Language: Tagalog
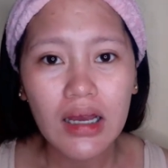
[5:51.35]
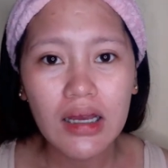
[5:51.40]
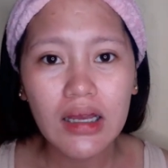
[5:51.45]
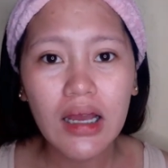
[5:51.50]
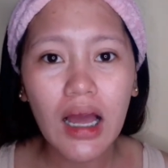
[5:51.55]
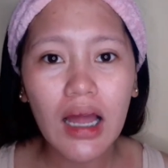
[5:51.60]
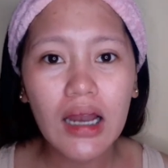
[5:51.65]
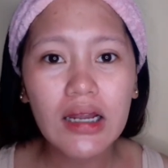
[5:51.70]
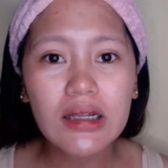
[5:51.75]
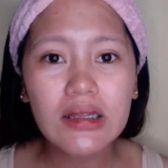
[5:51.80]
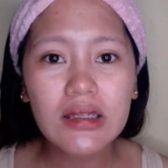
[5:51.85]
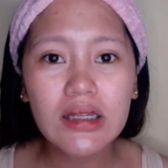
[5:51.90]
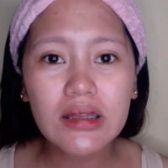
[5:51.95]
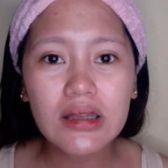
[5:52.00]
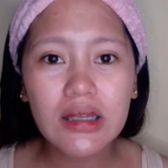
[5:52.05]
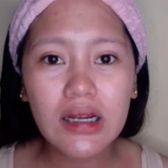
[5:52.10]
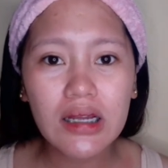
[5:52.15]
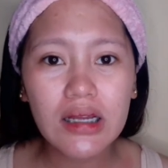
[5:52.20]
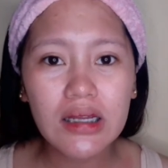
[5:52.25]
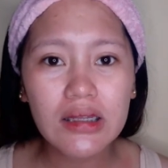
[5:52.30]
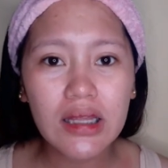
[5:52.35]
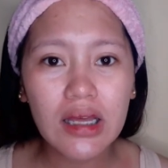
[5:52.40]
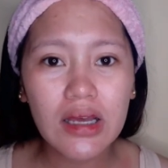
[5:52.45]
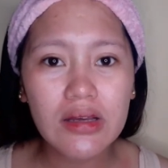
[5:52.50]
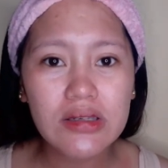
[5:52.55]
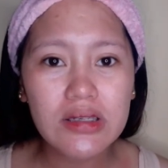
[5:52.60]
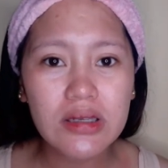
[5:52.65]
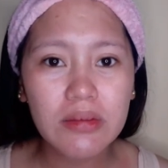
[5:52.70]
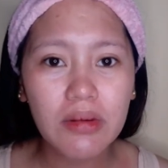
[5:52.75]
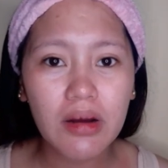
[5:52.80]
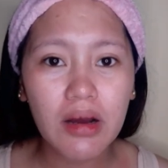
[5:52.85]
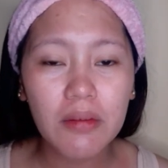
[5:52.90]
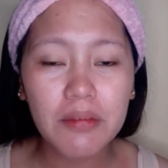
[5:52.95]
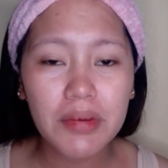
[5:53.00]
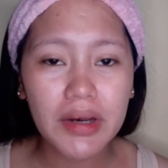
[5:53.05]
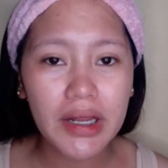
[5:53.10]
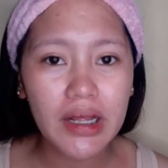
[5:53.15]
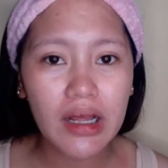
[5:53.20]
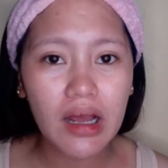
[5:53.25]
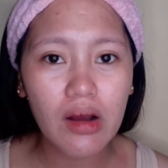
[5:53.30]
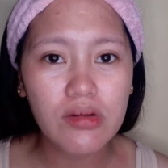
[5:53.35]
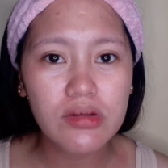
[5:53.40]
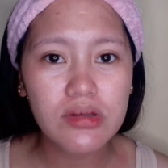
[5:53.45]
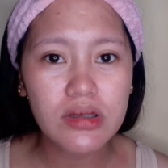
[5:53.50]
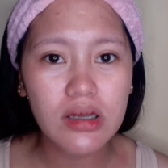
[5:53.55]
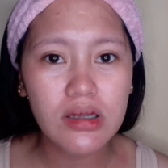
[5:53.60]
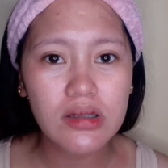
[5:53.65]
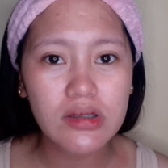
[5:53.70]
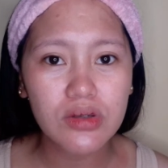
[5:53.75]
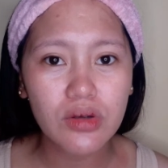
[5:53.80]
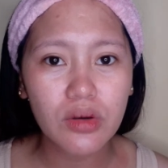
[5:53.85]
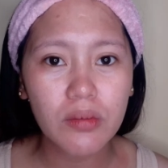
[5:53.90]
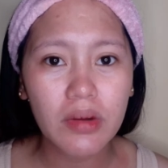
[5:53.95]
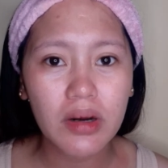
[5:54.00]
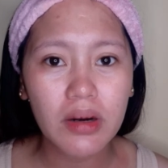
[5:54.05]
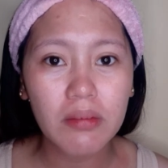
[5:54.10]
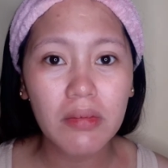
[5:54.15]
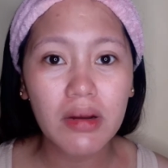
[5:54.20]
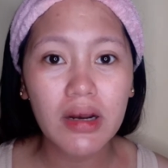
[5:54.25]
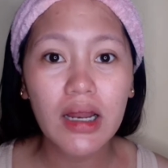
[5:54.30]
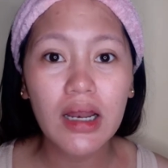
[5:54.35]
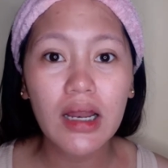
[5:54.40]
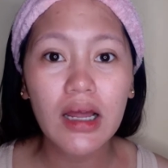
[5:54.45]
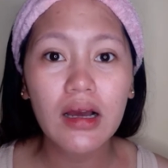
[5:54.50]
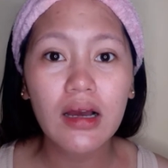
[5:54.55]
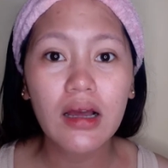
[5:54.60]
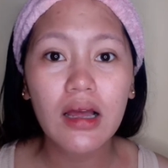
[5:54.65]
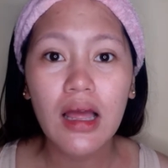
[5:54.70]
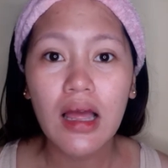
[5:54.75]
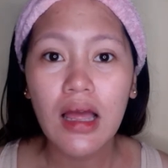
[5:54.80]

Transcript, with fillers: Galing din talaga tayo sa mga breakouts at sobrang malalang